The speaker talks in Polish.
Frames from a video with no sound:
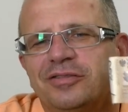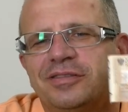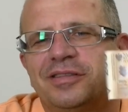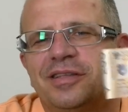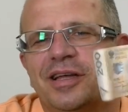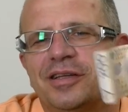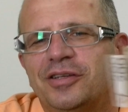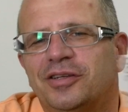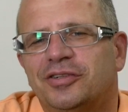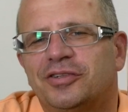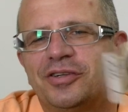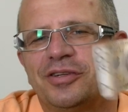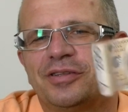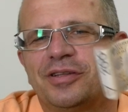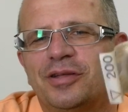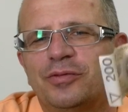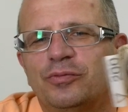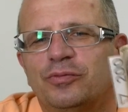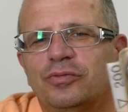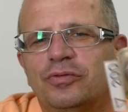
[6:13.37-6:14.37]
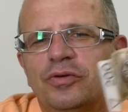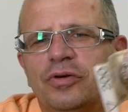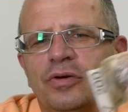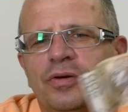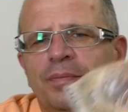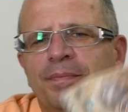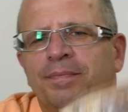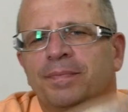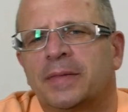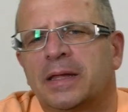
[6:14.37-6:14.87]
ostanie się na długo.
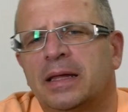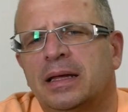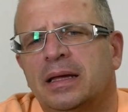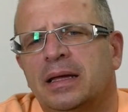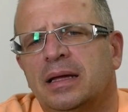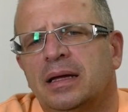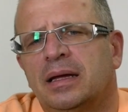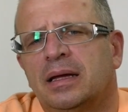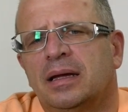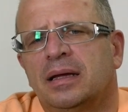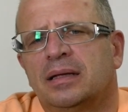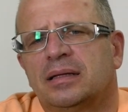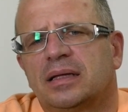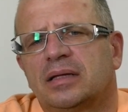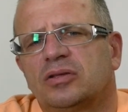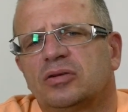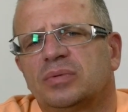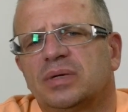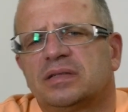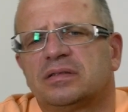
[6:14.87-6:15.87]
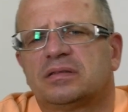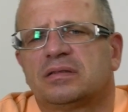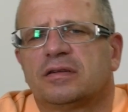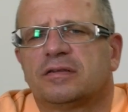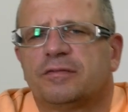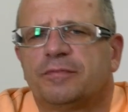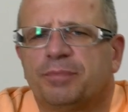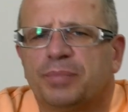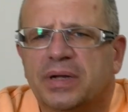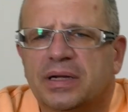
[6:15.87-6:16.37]

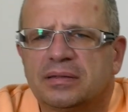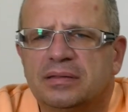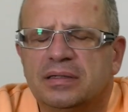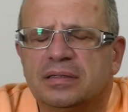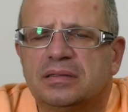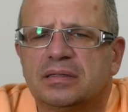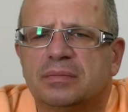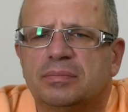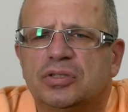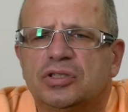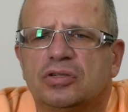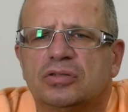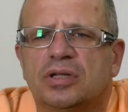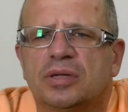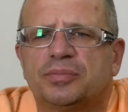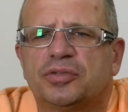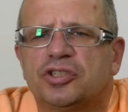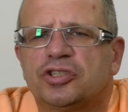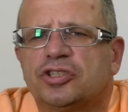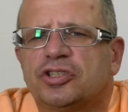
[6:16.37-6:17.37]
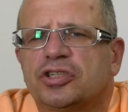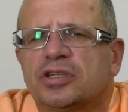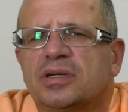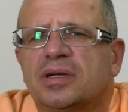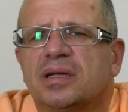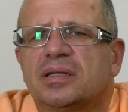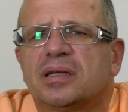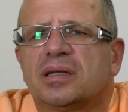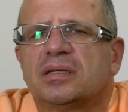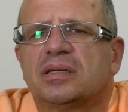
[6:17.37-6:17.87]
Natomiast w praktyce będzie ona
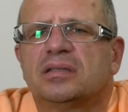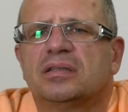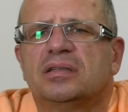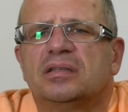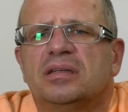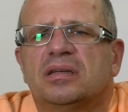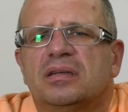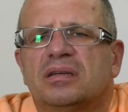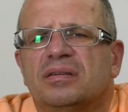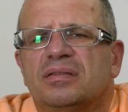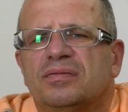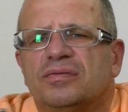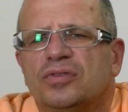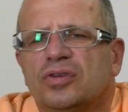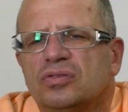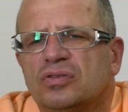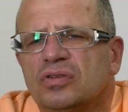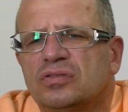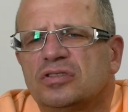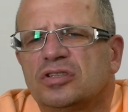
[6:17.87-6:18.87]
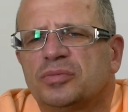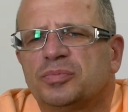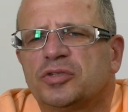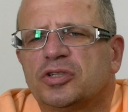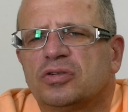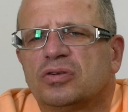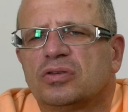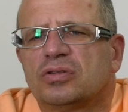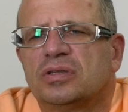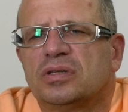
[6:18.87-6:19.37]
przestrzegana jedynie w wiodących
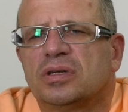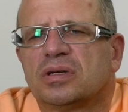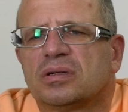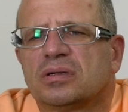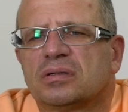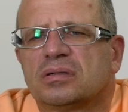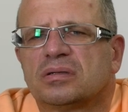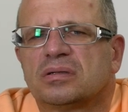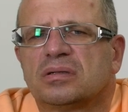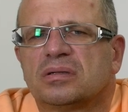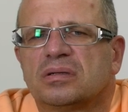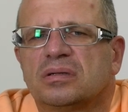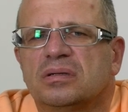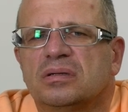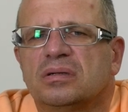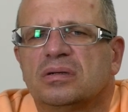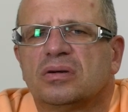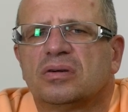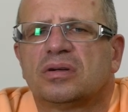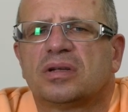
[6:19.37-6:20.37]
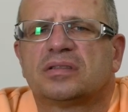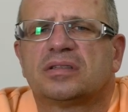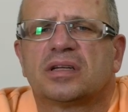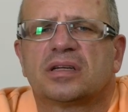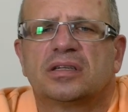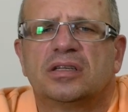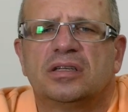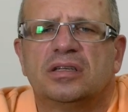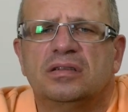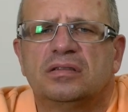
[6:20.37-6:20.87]
przychodniach e, oraz
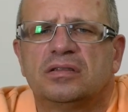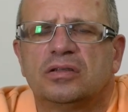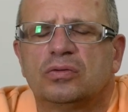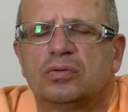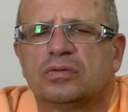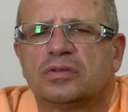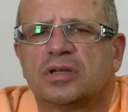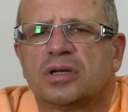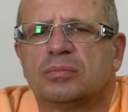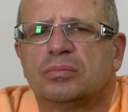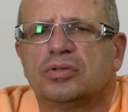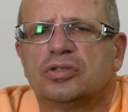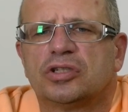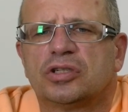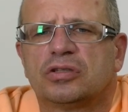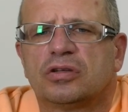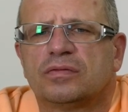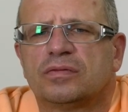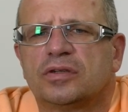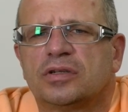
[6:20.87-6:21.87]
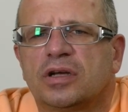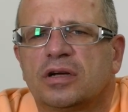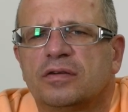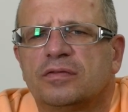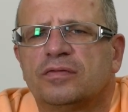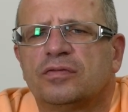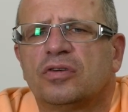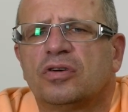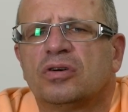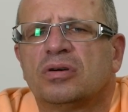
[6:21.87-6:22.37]
takich instytucjach budżetowych jak
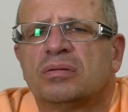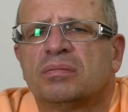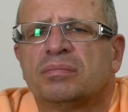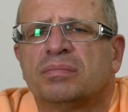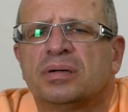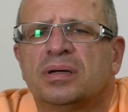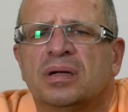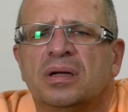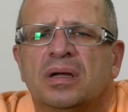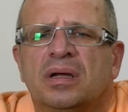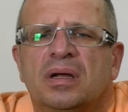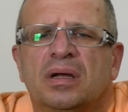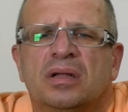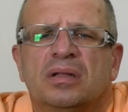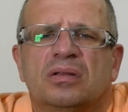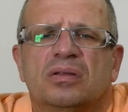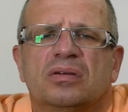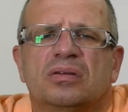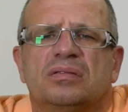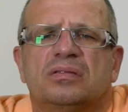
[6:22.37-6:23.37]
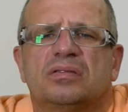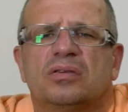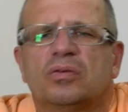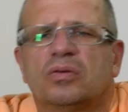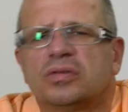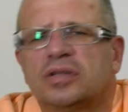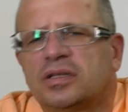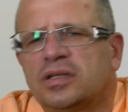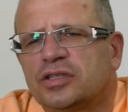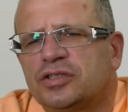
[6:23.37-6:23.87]
WOMP. No,
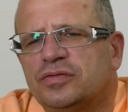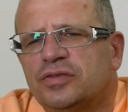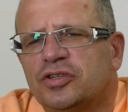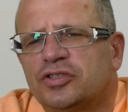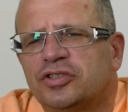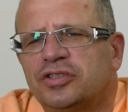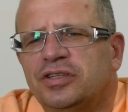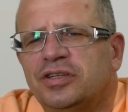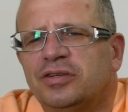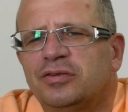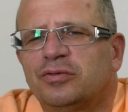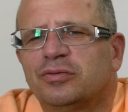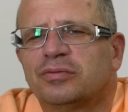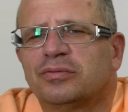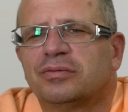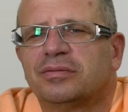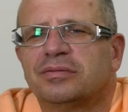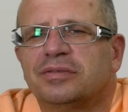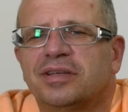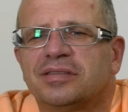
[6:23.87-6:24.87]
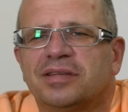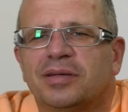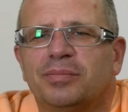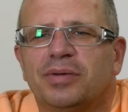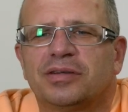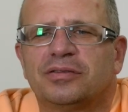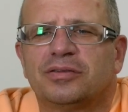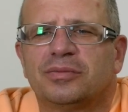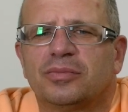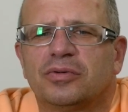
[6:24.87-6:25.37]
są one na świeczniku, nie za
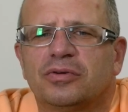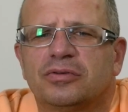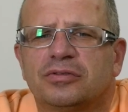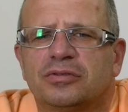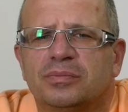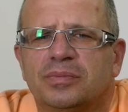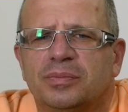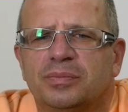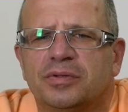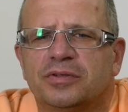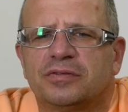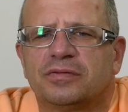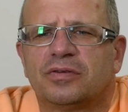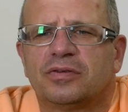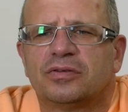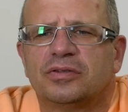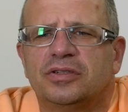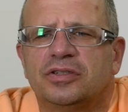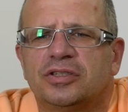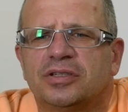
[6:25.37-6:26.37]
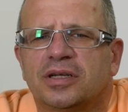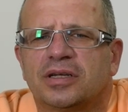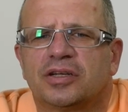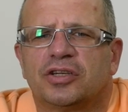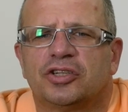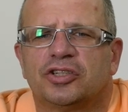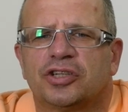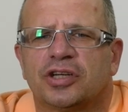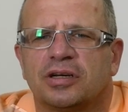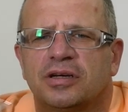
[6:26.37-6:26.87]
bardzo mogą sobie pozwolić na
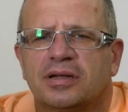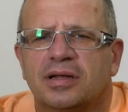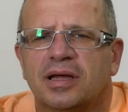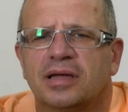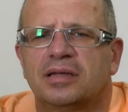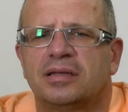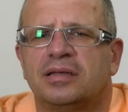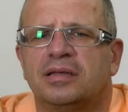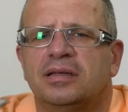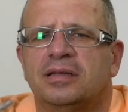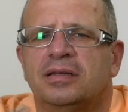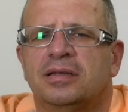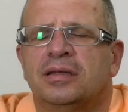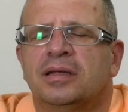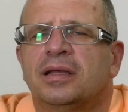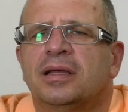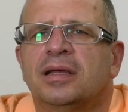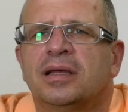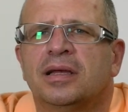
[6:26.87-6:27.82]
jakieś szachrajki,